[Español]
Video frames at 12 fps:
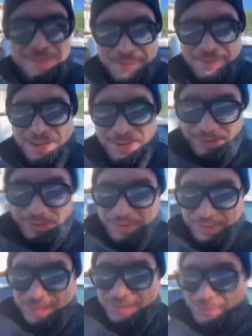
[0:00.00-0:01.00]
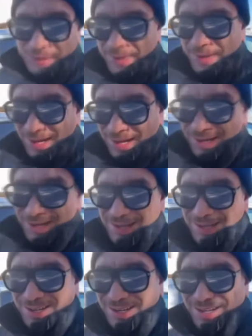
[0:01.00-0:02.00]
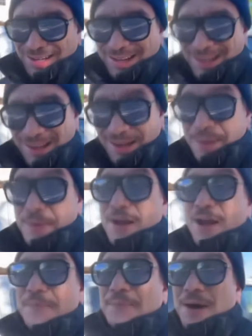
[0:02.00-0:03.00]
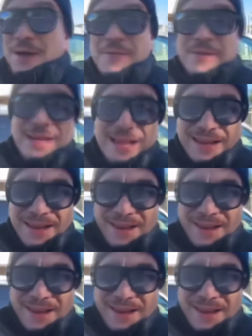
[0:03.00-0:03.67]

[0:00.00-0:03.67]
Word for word: Él mismo, Gilberto mismo se asombraba de que mira, Pavel, la